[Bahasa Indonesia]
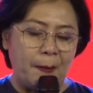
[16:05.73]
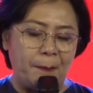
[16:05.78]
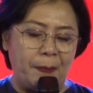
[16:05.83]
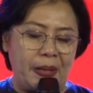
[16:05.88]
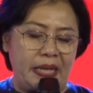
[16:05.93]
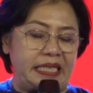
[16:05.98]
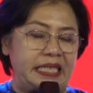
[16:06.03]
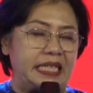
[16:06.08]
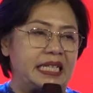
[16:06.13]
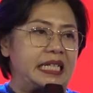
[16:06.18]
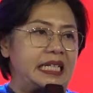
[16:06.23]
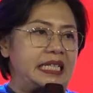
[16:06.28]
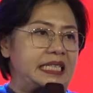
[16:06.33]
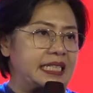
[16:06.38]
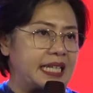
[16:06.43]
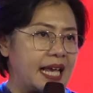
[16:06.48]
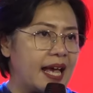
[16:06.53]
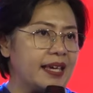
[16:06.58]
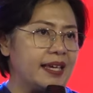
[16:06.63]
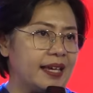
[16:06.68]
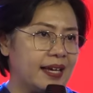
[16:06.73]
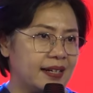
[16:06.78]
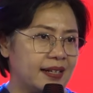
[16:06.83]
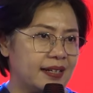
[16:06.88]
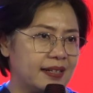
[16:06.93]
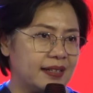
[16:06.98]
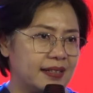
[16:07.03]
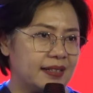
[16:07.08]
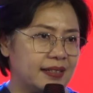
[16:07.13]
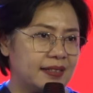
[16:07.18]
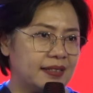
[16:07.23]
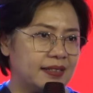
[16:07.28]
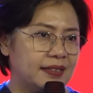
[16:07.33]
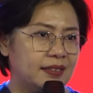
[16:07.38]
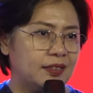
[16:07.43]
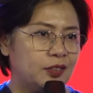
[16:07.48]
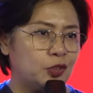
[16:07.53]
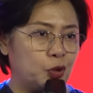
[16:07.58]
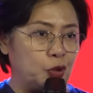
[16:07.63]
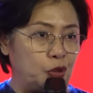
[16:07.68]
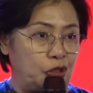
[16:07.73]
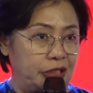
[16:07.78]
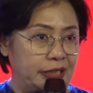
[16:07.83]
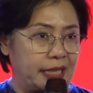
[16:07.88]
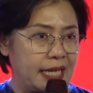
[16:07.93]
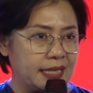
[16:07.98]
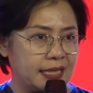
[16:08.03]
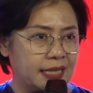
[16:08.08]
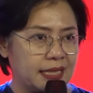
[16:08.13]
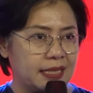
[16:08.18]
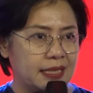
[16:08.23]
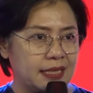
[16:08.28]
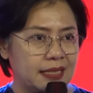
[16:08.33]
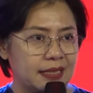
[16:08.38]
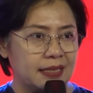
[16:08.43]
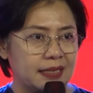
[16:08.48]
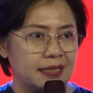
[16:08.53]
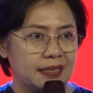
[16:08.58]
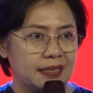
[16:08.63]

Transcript: penyelesaian tuntas.